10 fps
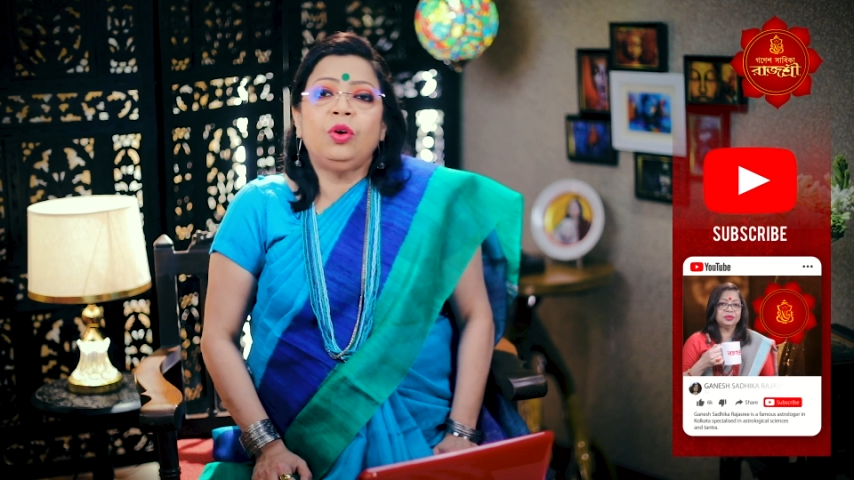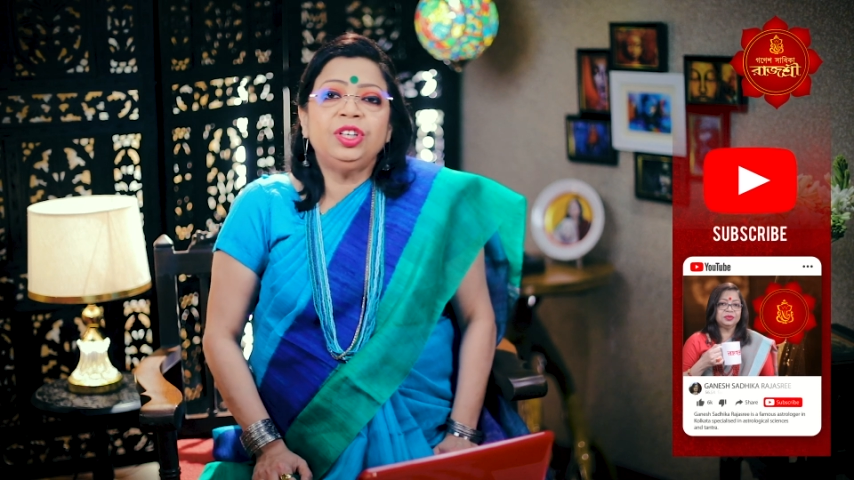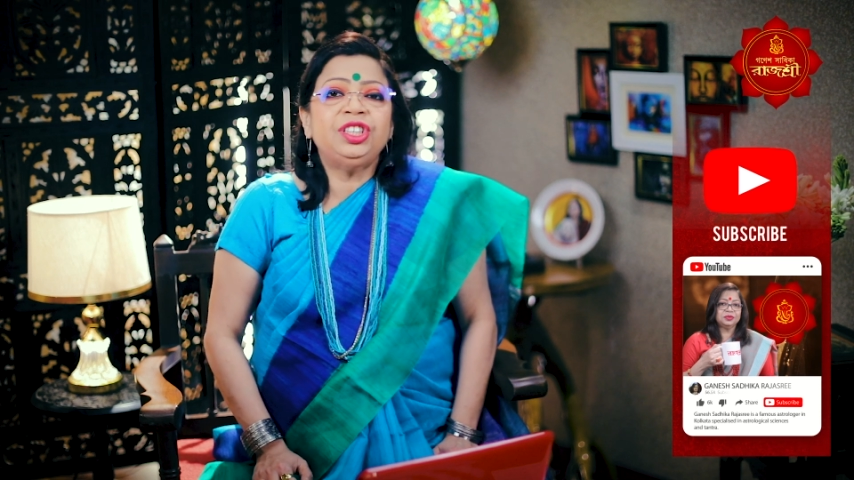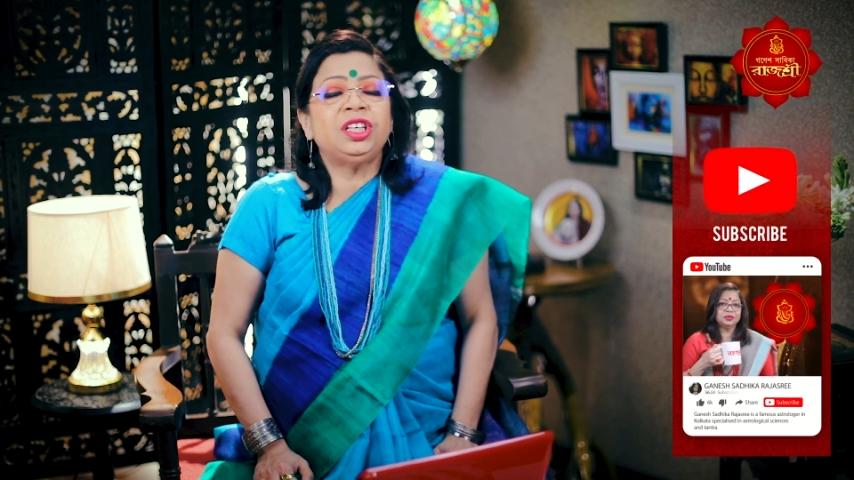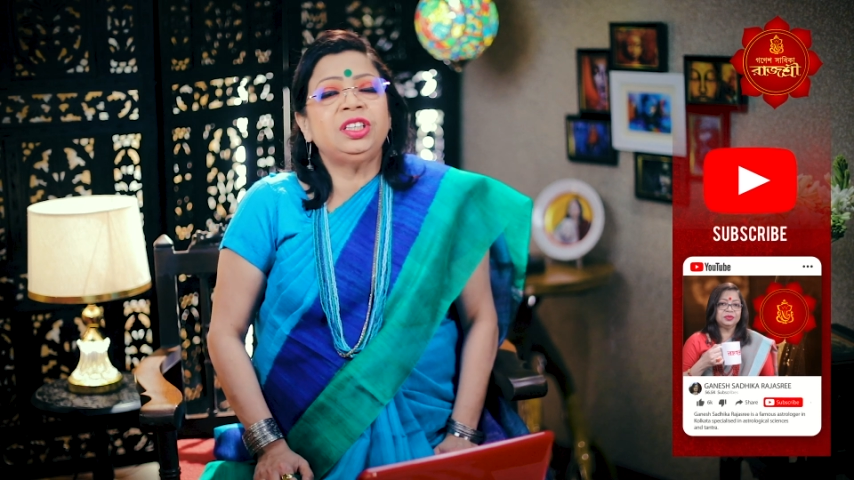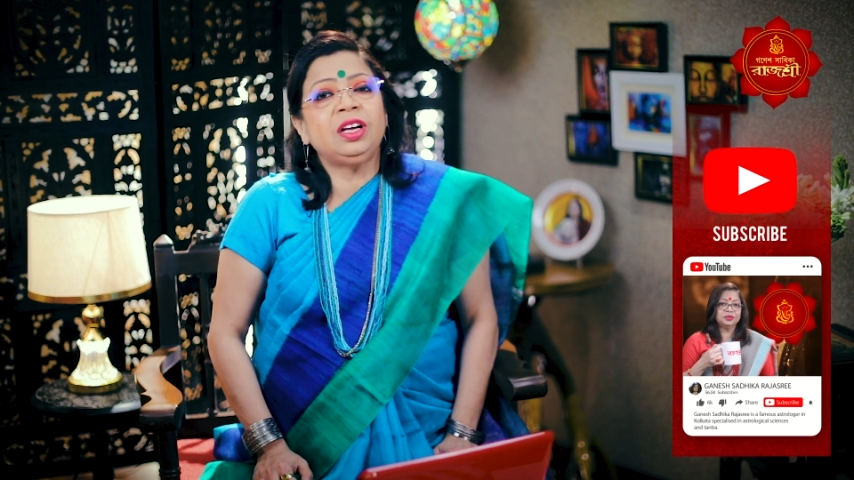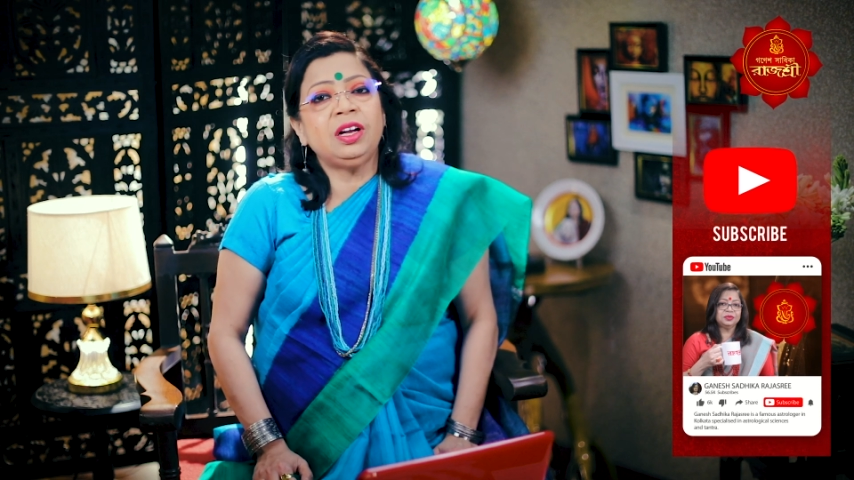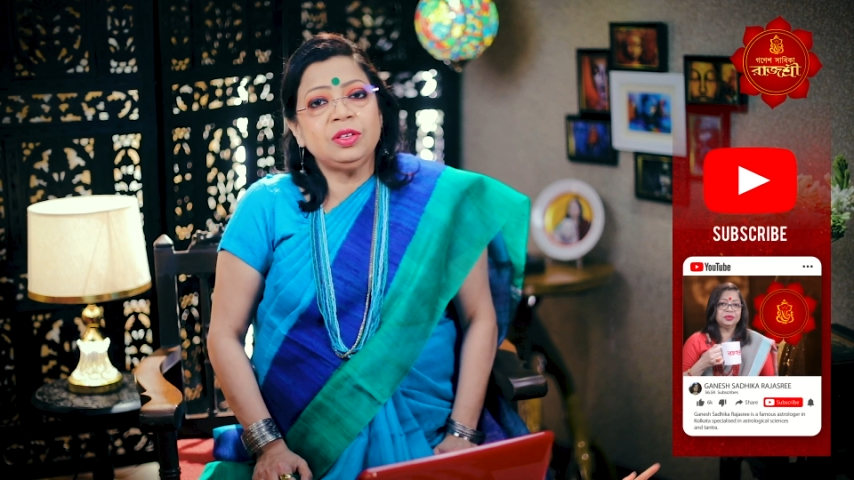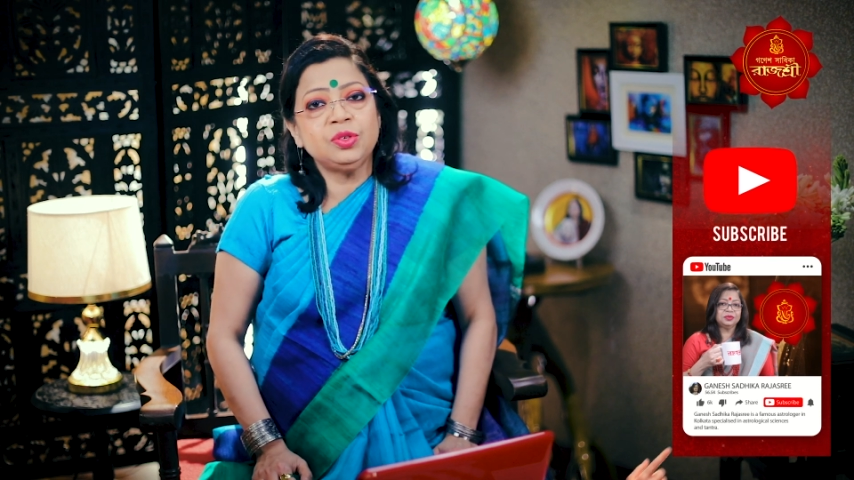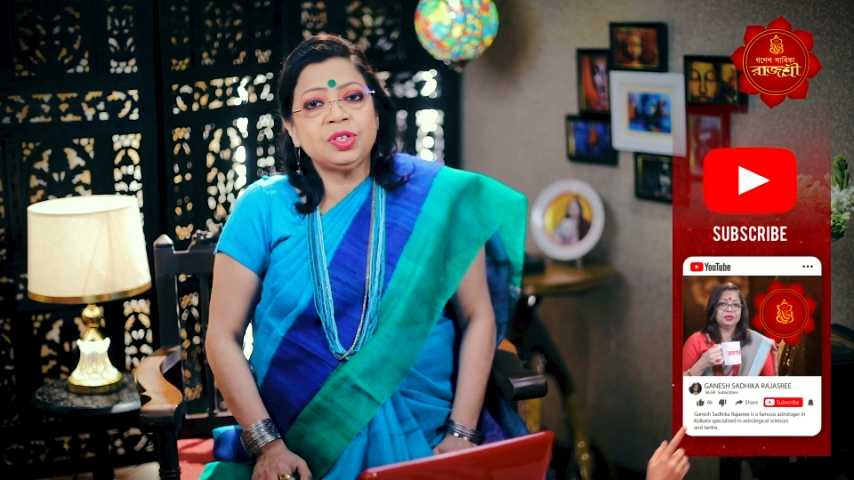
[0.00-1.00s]
গণেশ সাধিকা
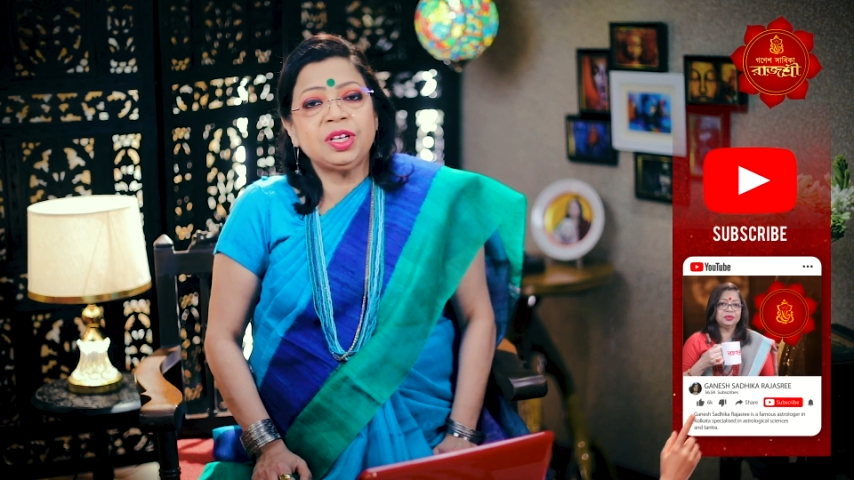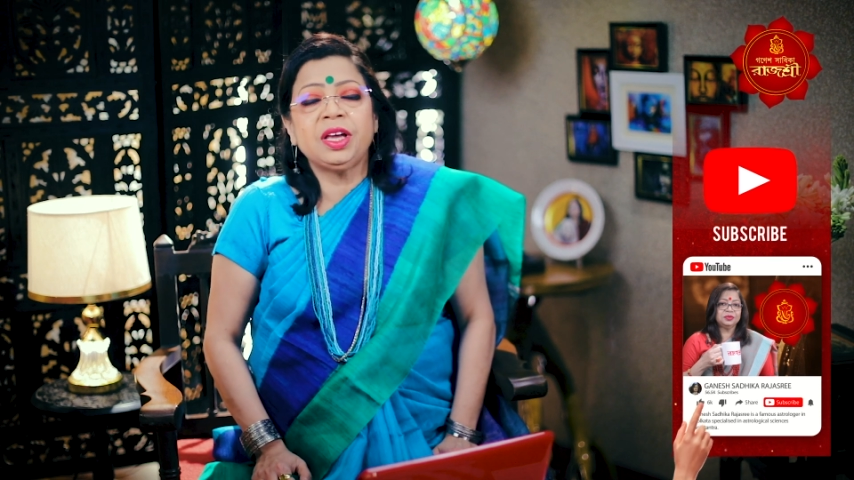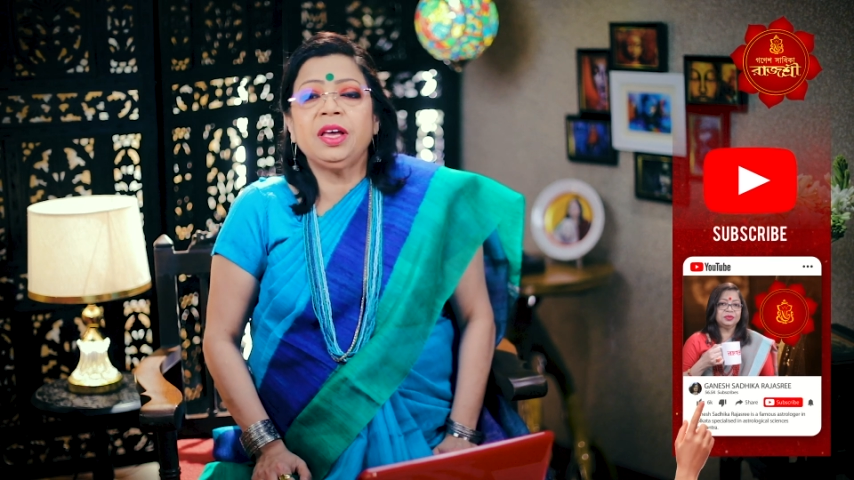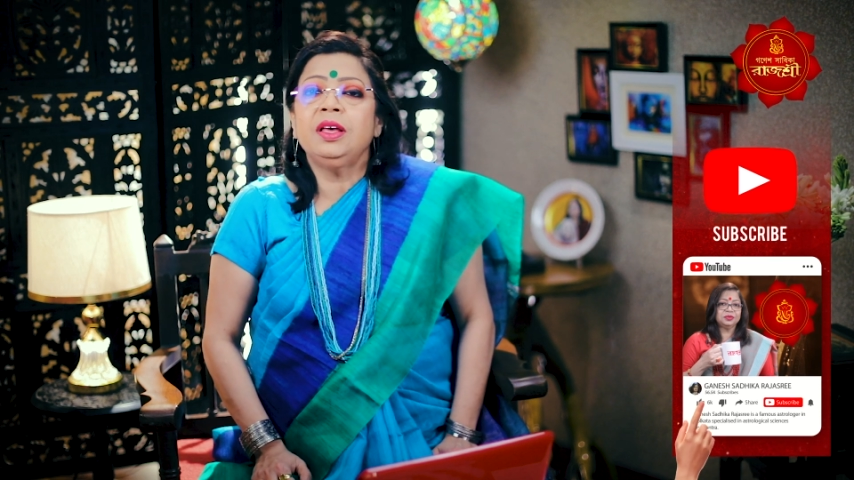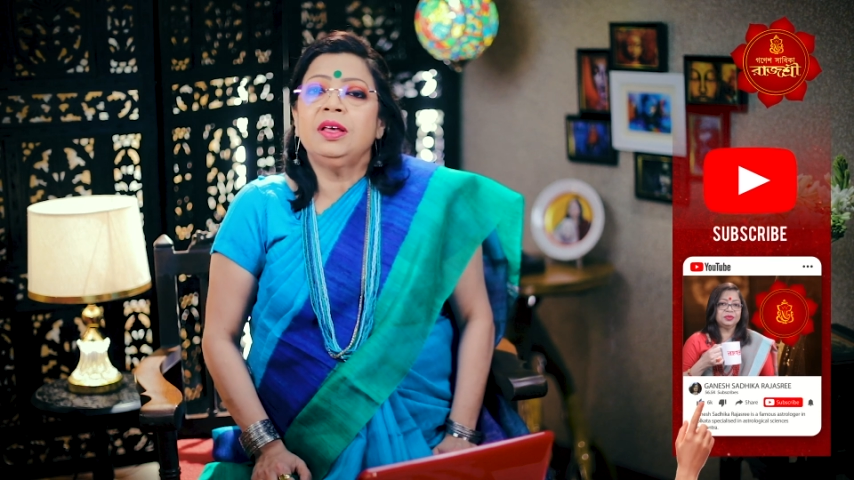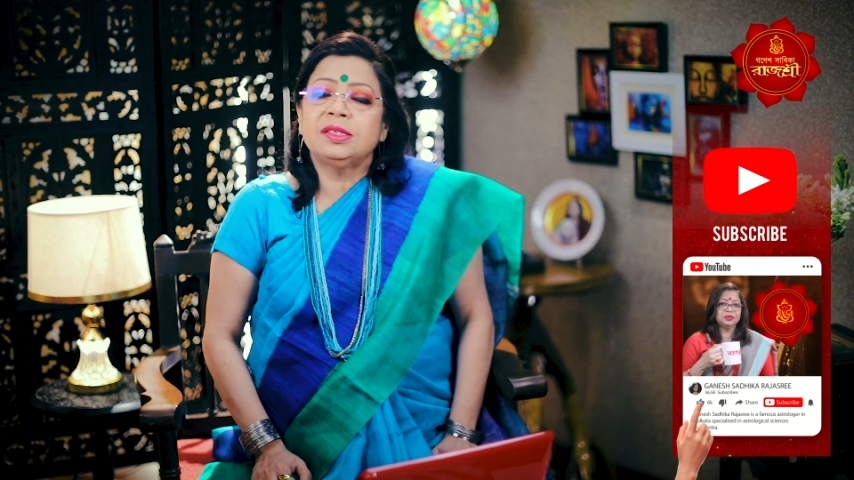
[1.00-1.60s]
রাজশ্রীকে